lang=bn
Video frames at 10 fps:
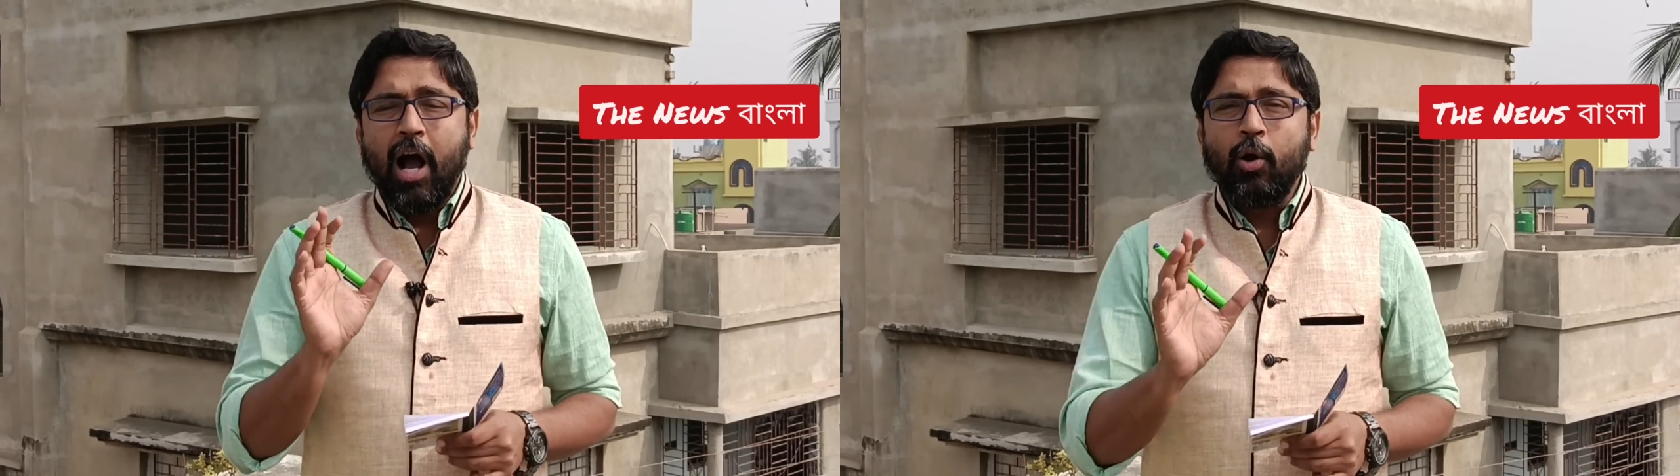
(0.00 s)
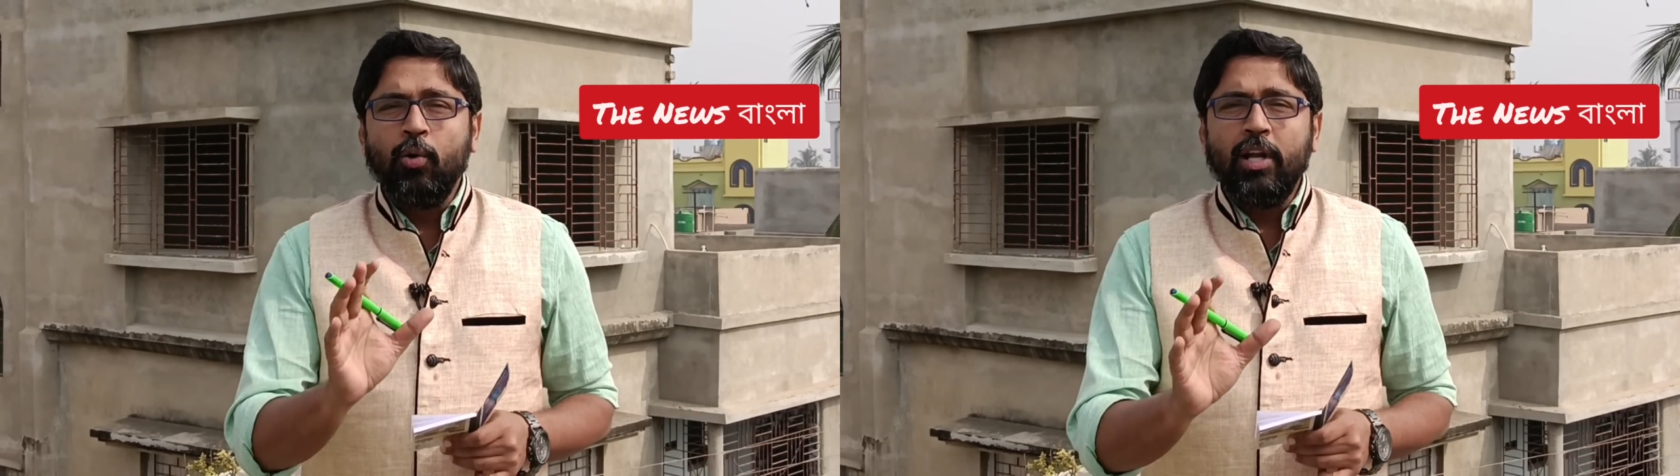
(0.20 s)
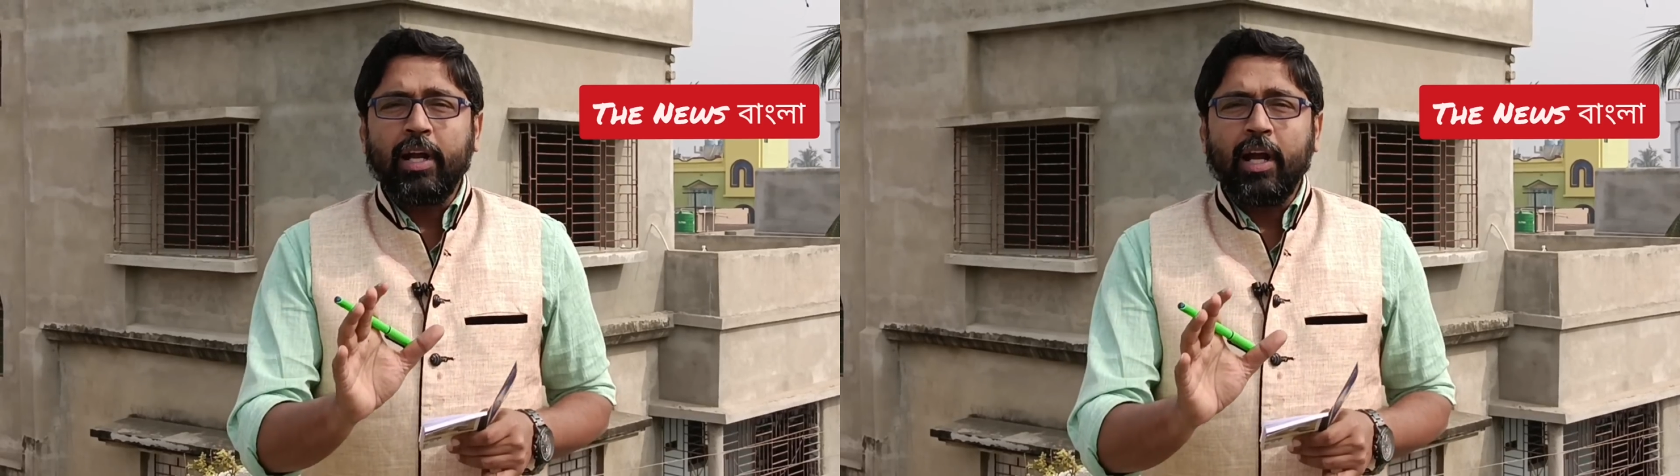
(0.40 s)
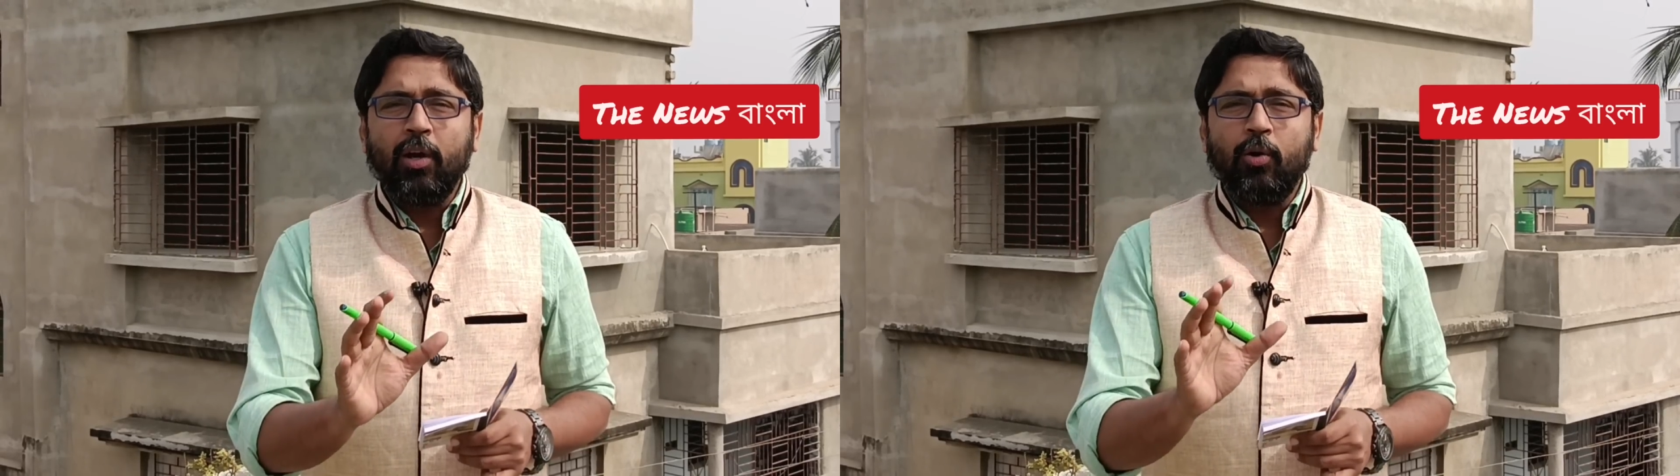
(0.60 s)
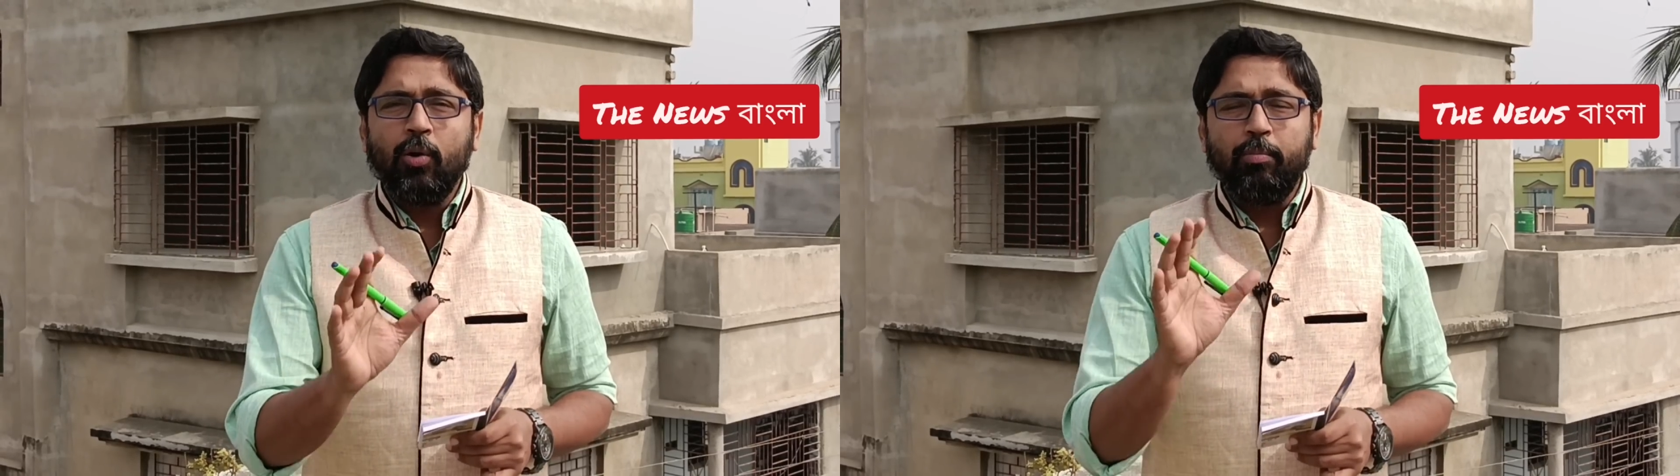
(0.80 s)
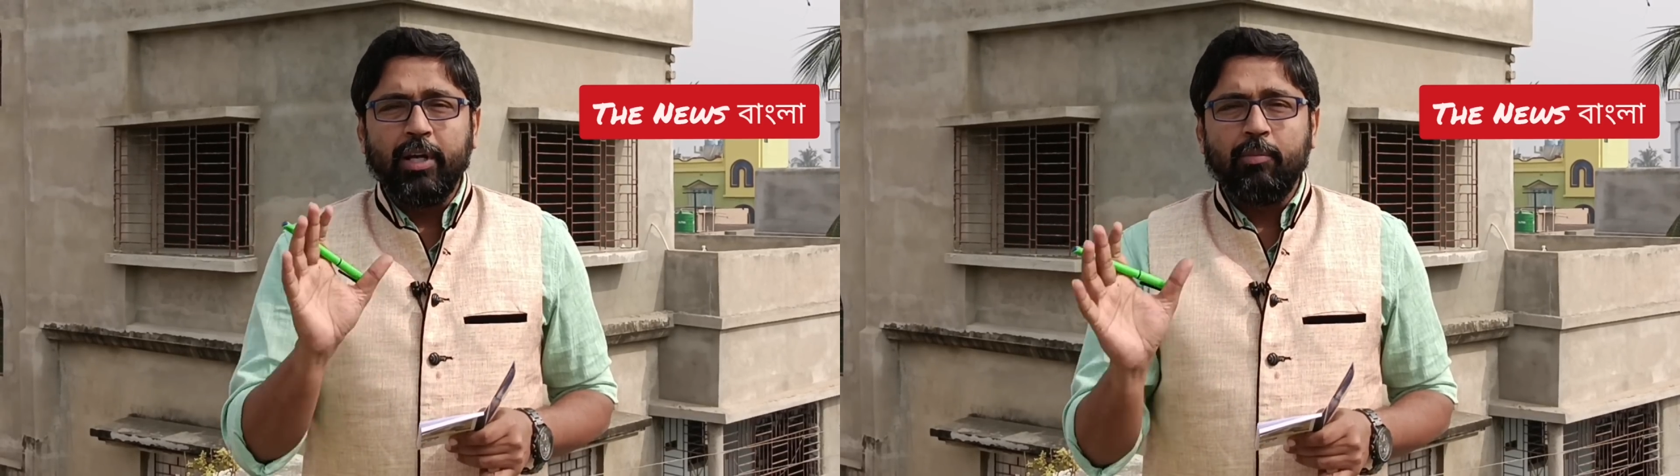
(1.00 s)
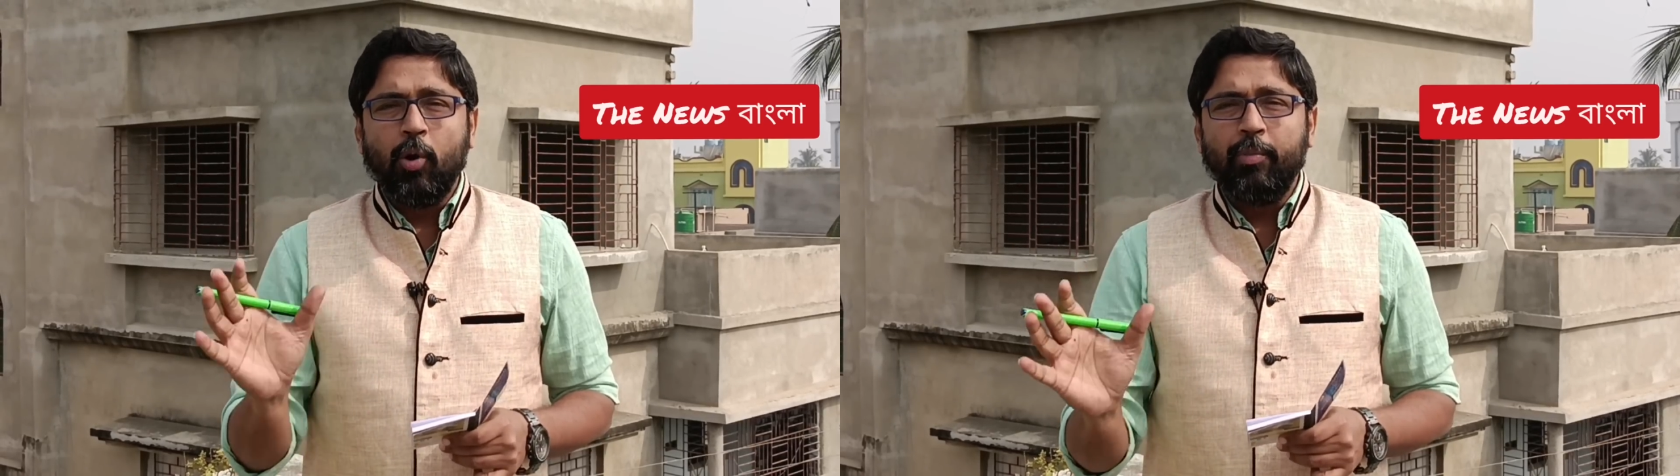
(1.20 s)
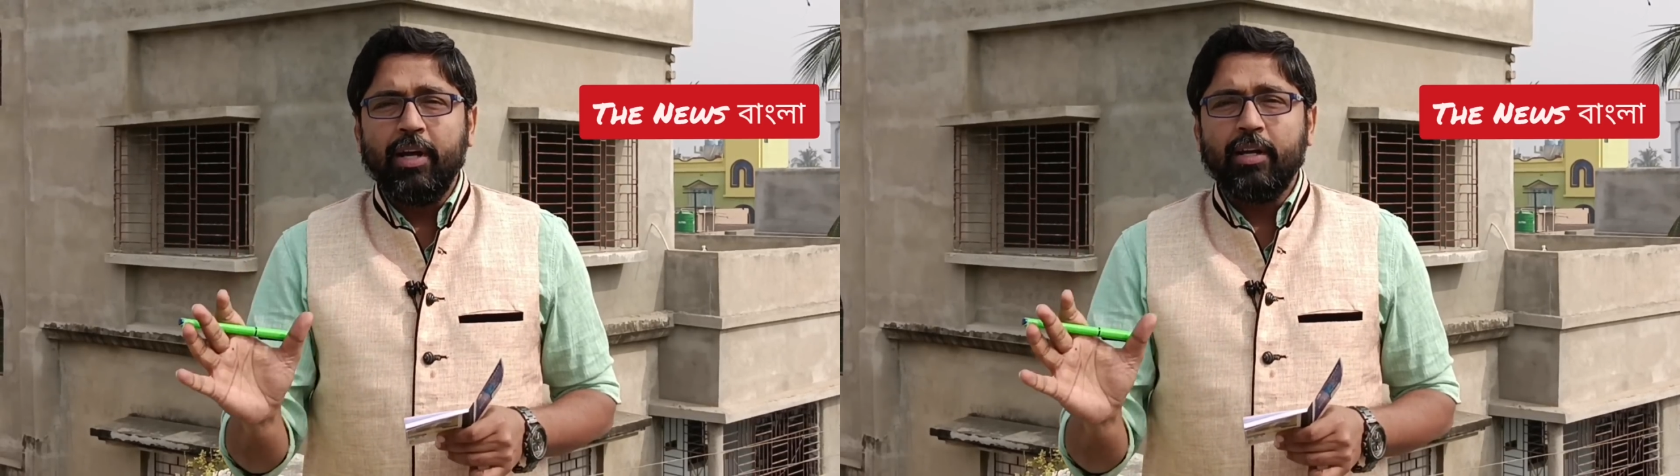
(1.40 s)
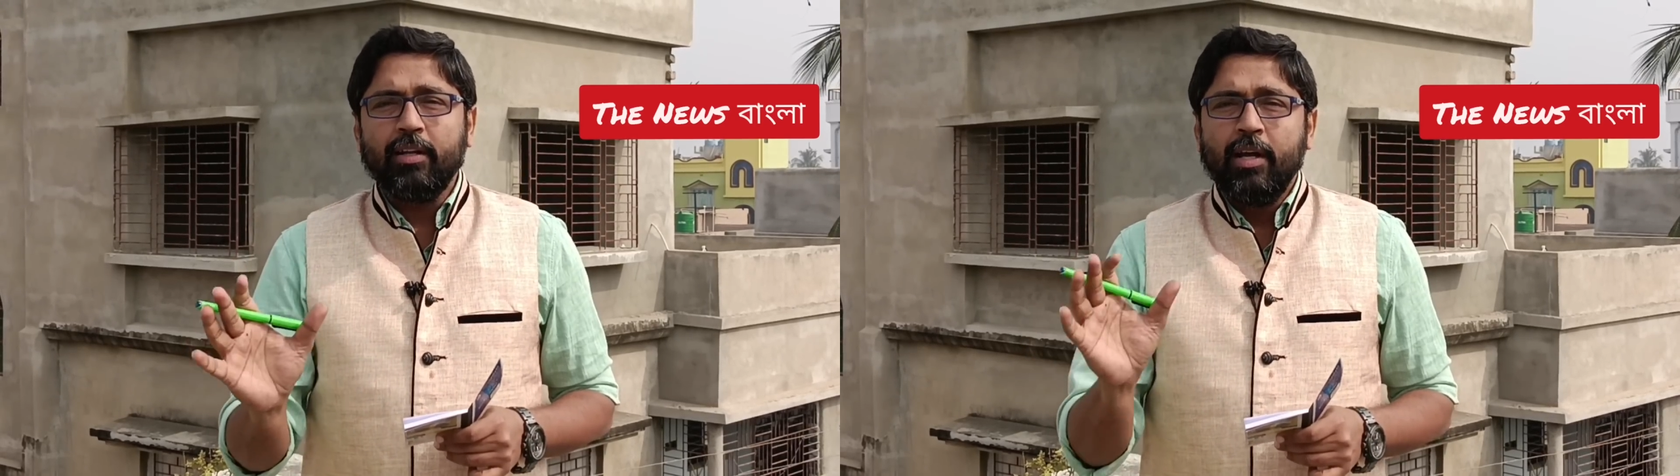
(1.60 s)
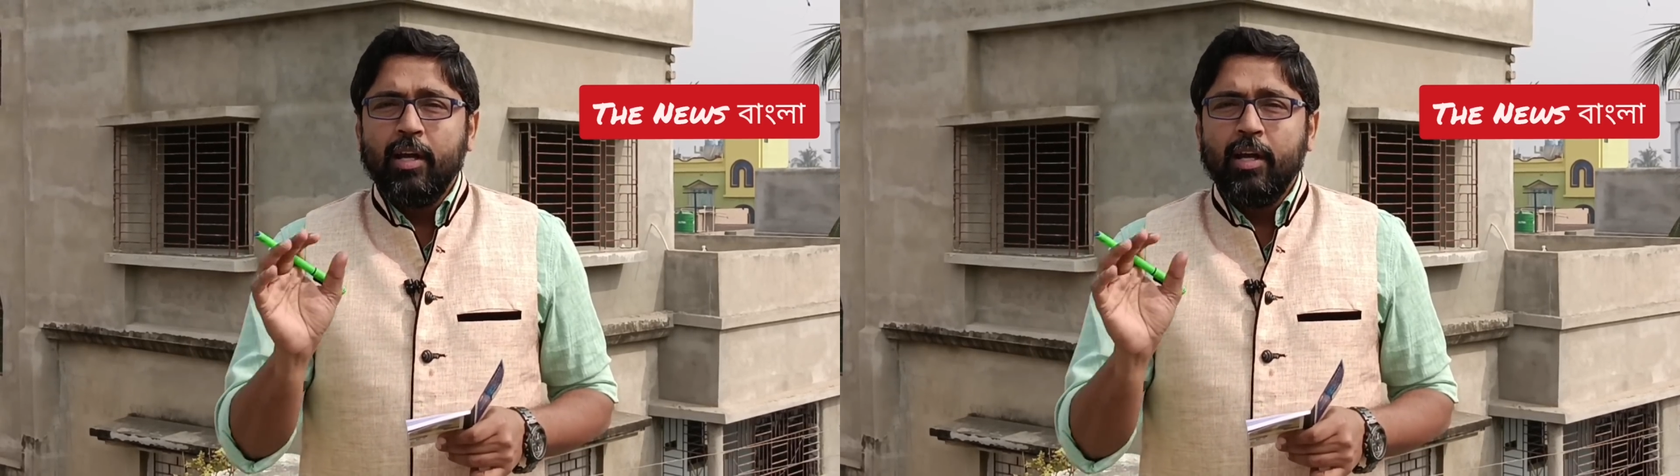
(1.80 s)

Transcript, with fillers: আগুন লেগে গেল বীরভূমের